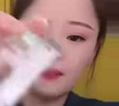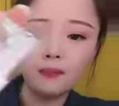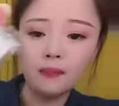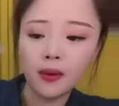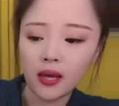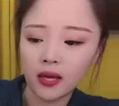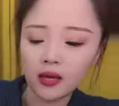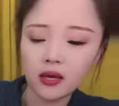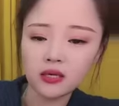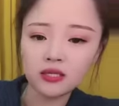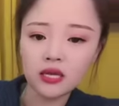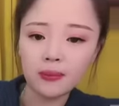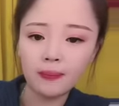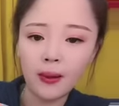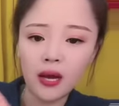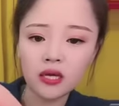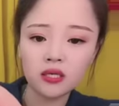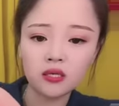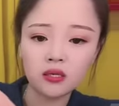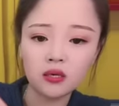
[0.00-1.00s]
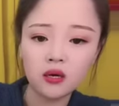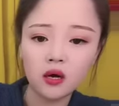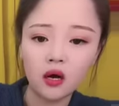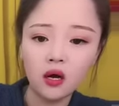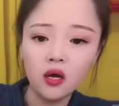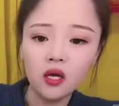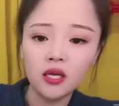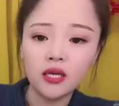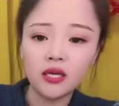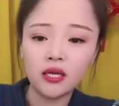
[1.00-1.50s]
每一个在80
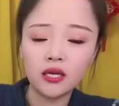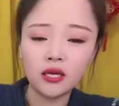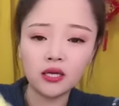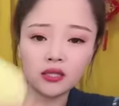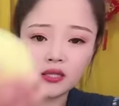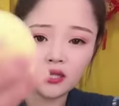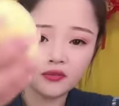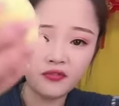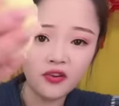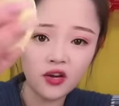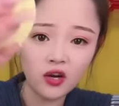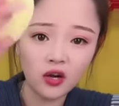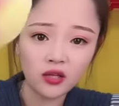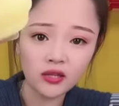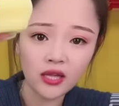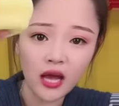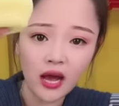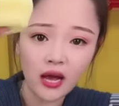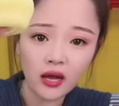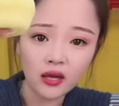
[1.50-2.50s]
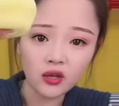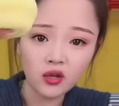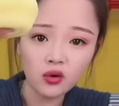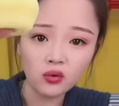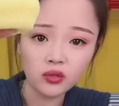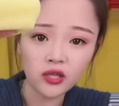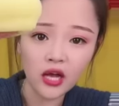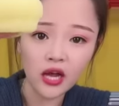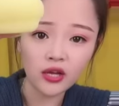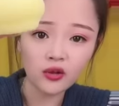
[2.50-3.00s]
克，一个非常大
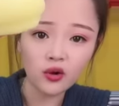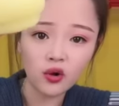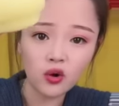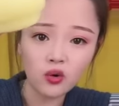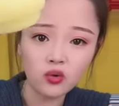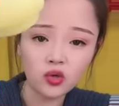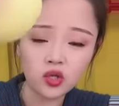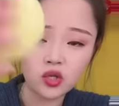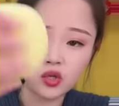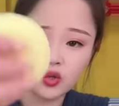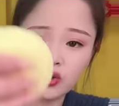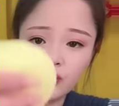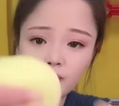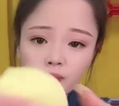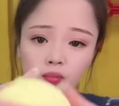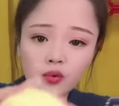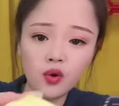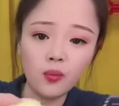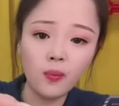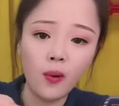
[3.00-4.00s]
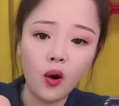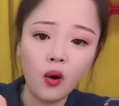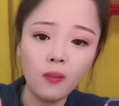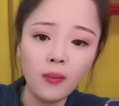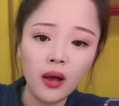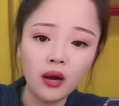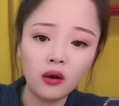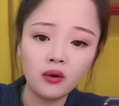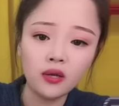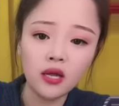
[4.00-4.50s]
又厚实又饱
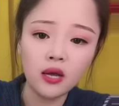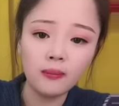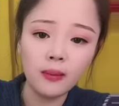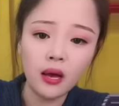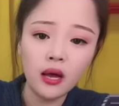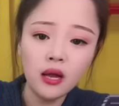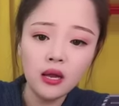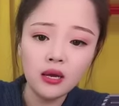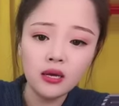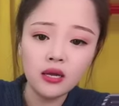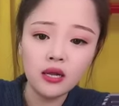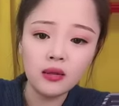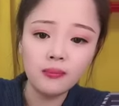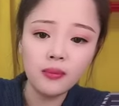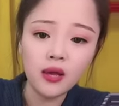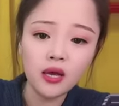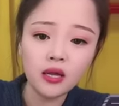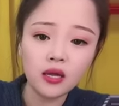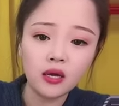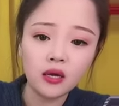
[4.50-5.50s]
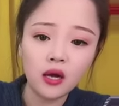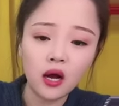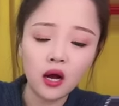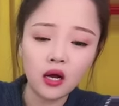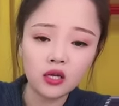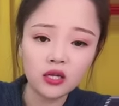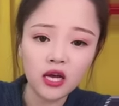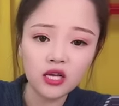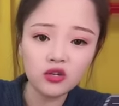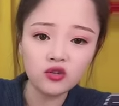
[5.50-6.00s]
满，老铁们，里面
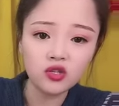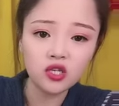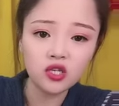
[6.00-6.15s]
啊，它就